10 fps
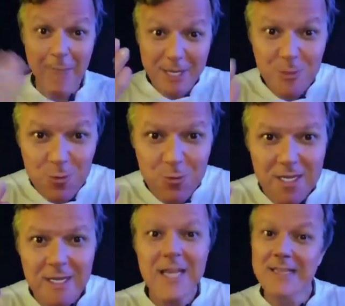
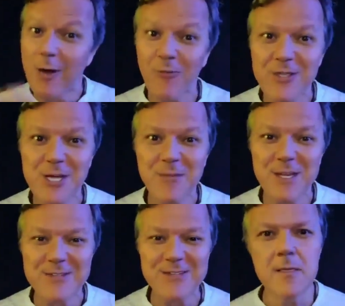Abertura, não
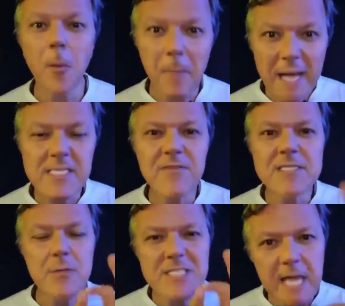fechamento. Então pega essa
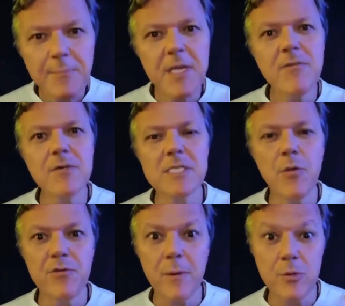visão. Sempre que você
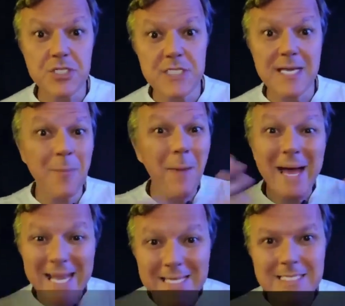ouvir uma notícia que
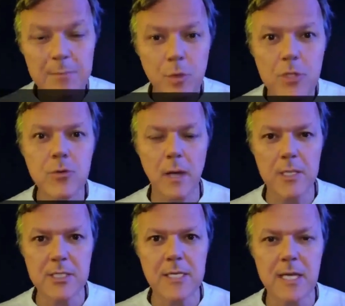pareça muito
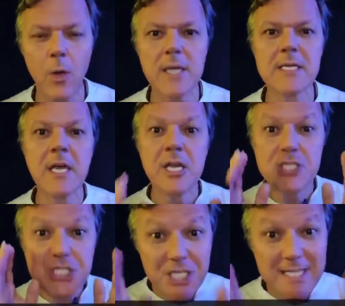escandalosa,
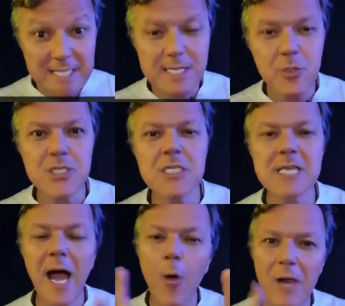digita essa
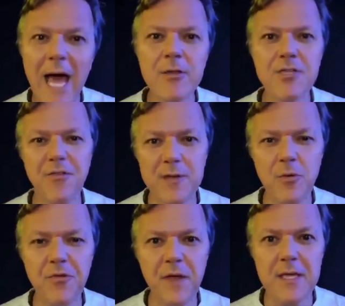notícia ao lado de
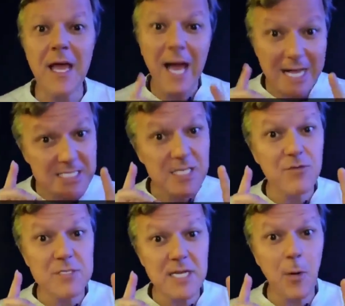fato ou fake. Assim
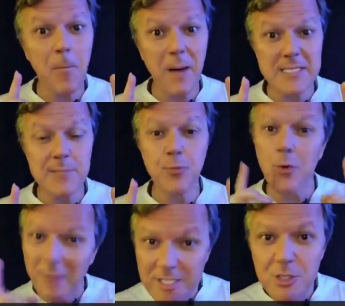você não passa
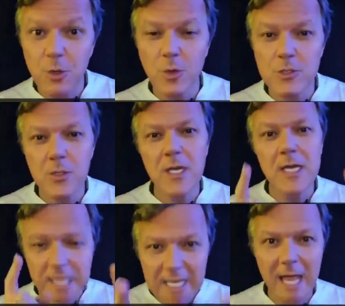por mentiroso
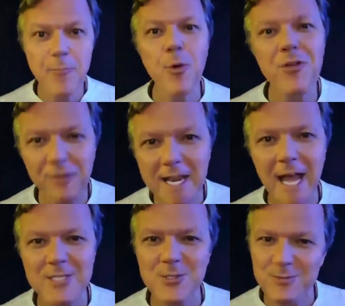e nem por
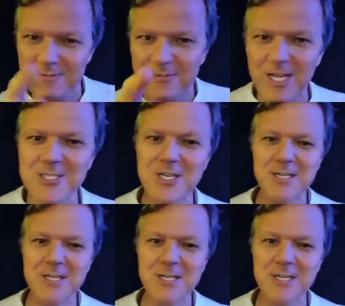fanático. Fica a